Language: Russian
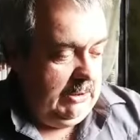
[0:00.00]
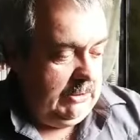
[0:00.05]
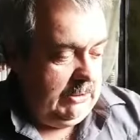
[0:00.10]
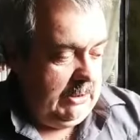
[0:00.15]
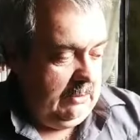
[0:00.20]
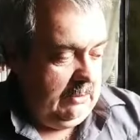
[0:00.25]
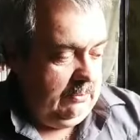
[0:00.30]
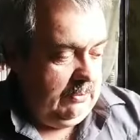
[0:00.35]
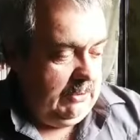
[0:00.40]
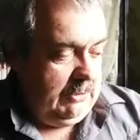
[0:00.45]

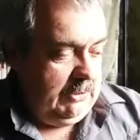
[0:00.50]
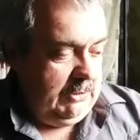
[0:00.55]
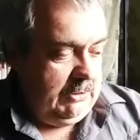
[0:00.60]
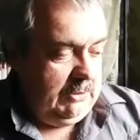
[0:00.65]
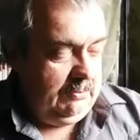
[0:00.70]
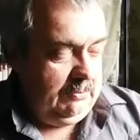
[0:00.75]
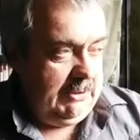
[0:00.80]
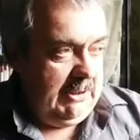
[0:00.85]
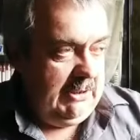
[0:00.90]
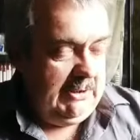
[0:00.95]
там, и
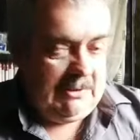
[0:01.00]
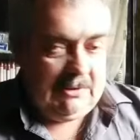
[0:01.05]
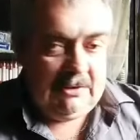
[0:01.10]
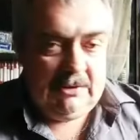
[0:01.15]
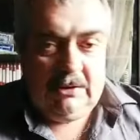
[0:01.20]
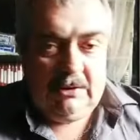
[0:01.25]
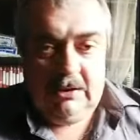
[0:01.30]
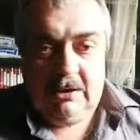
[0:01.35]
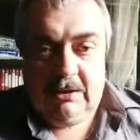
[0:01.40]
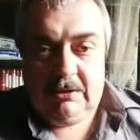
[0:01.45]

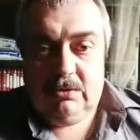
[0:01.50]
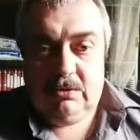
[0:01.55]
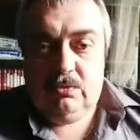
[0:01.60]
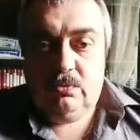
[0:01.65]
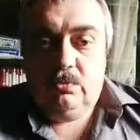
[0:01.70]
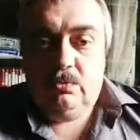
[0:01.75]
птицы это